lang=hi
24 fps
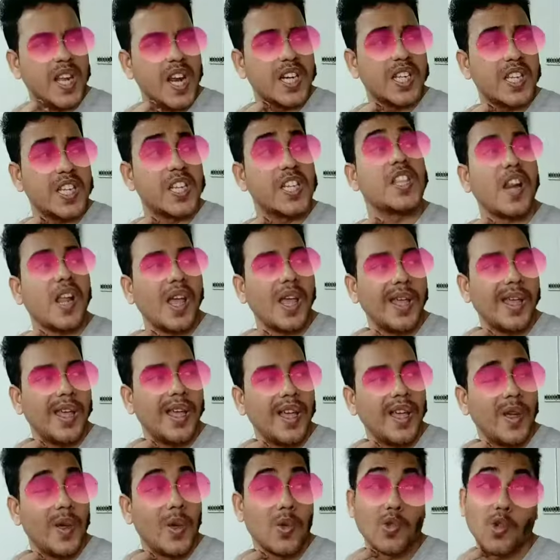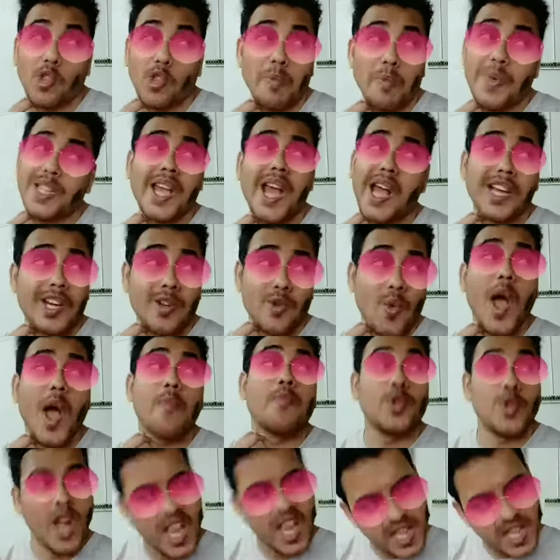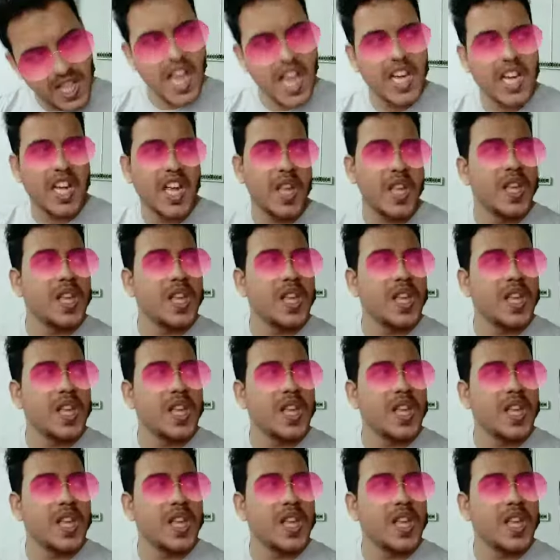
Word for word: लड़की किधर है उसको तो मजा आ रहा होगा अपन को ऐसे देख के